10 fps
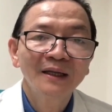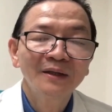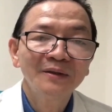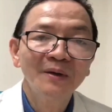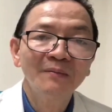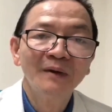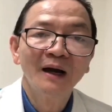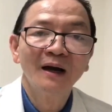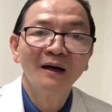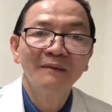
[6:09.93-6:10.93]
dùng uh,
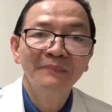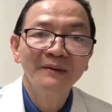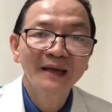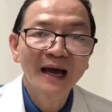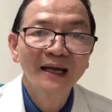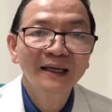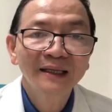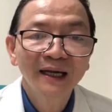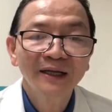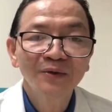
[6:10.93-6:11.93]
à, PPI
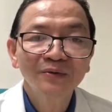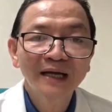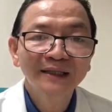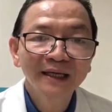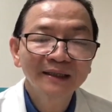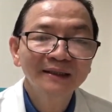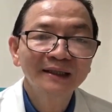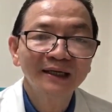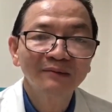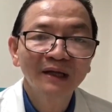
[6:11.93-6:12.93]
đó là thuốc kháng tiết
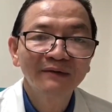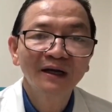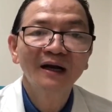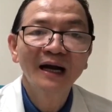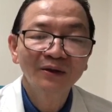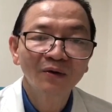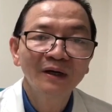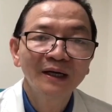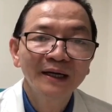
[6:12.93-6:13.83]
thì chúng ta phải ngưng 2 tuần